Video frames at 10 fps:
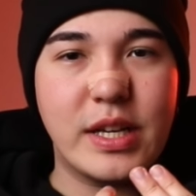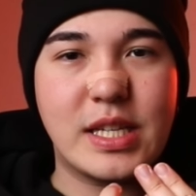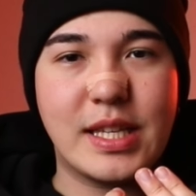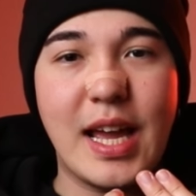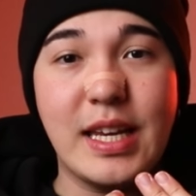
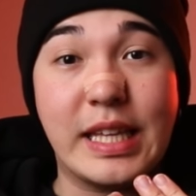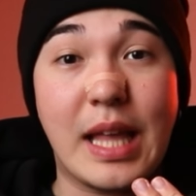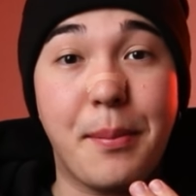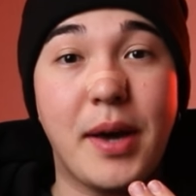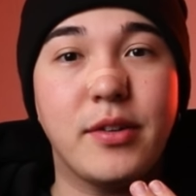下に
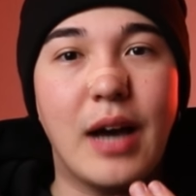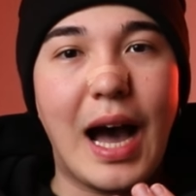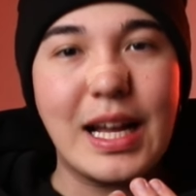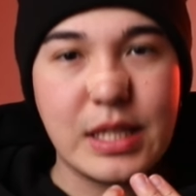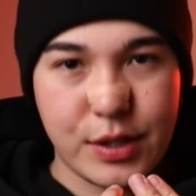たまる
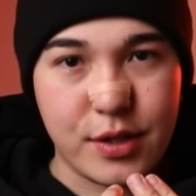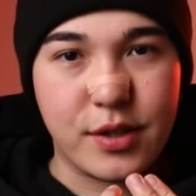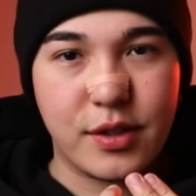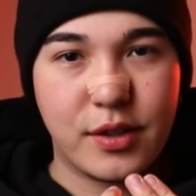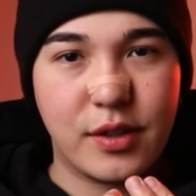圧